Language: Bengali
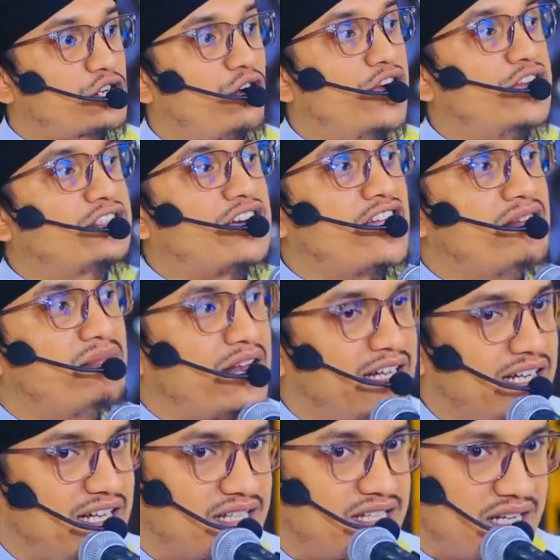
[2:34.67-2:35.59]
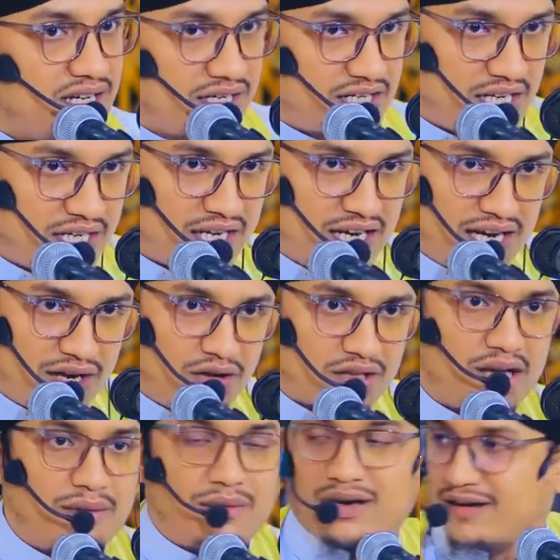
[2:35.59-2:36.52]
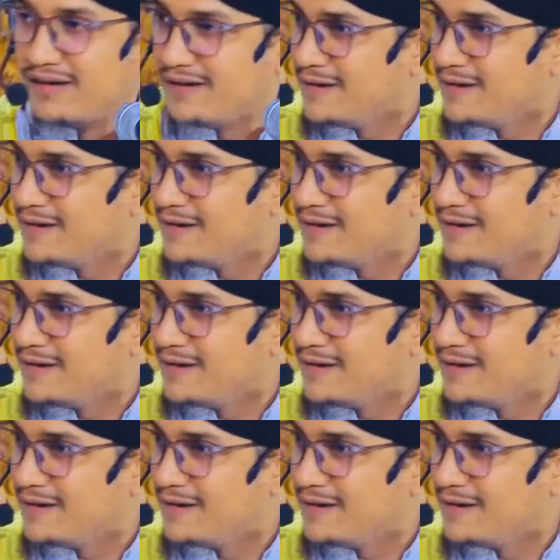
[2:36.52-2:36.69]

শয়তান বানিয়েছে ঠিক কিনা কথা বল